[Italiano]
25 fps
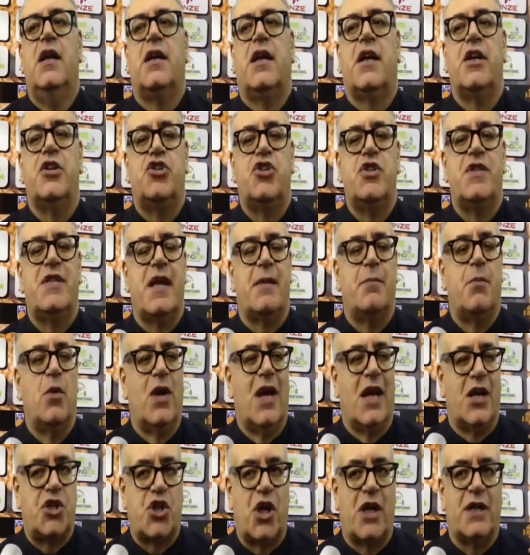che ci siamo
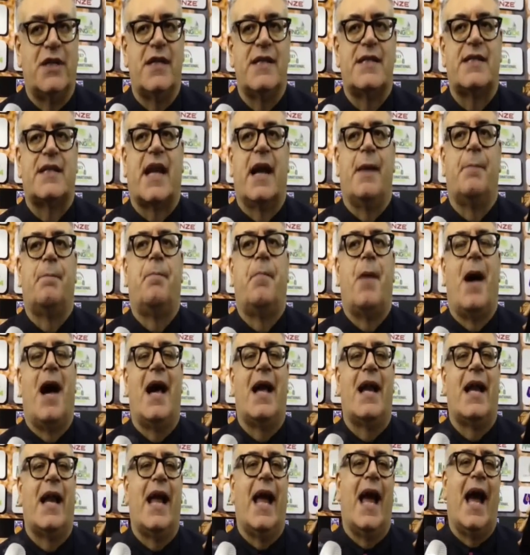lasciati
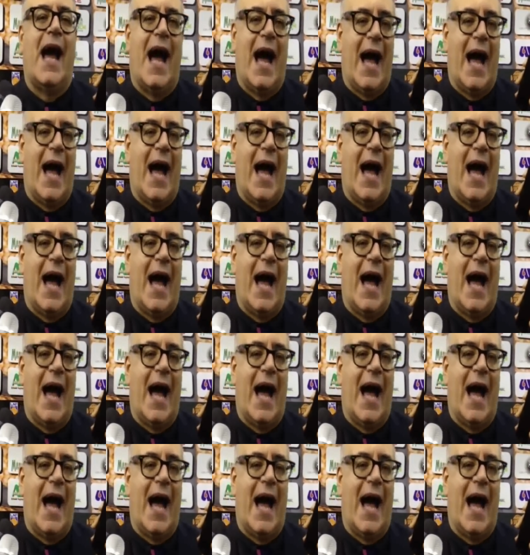scappare